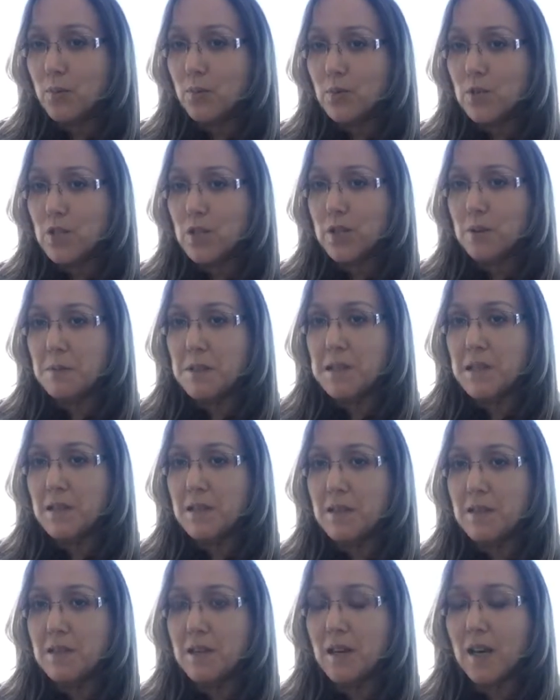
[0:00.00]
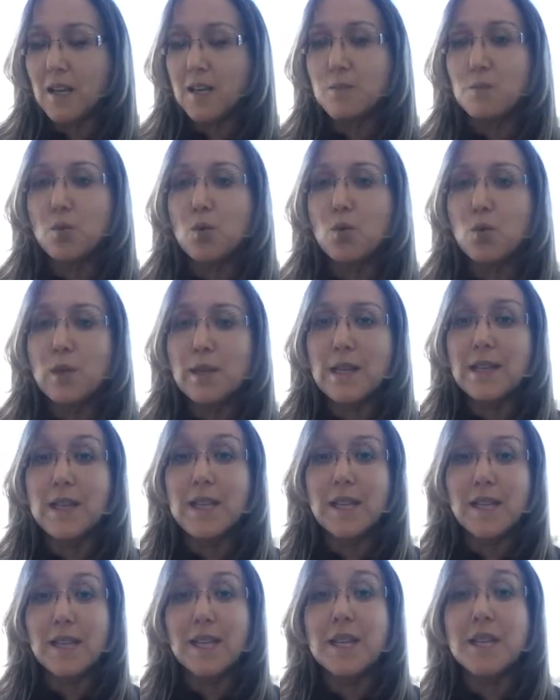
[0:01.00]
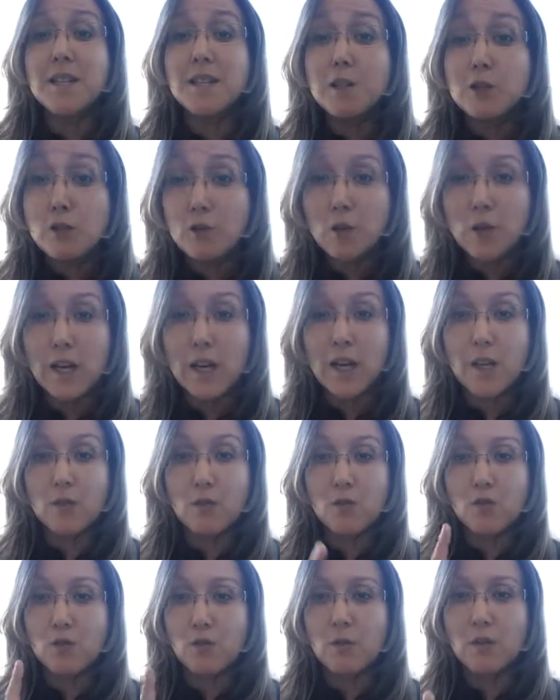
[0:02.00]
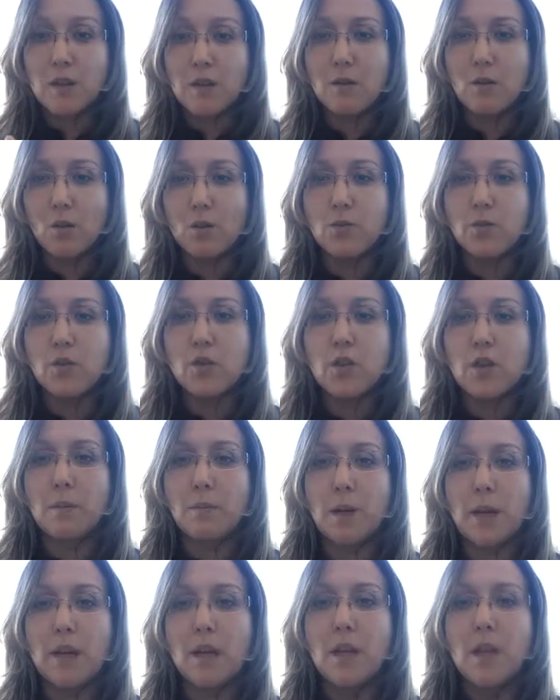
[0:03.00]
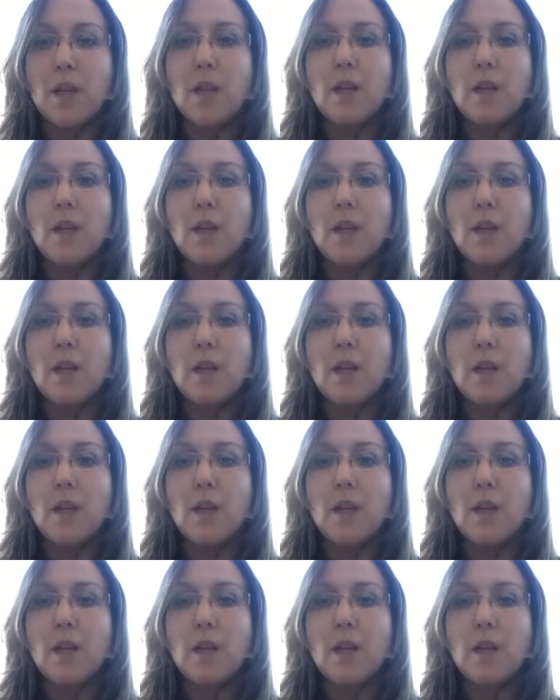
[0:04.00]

si jamais ça t'intéresse pour connaître les 15 secrets de ceux qui ne renoncent jamais.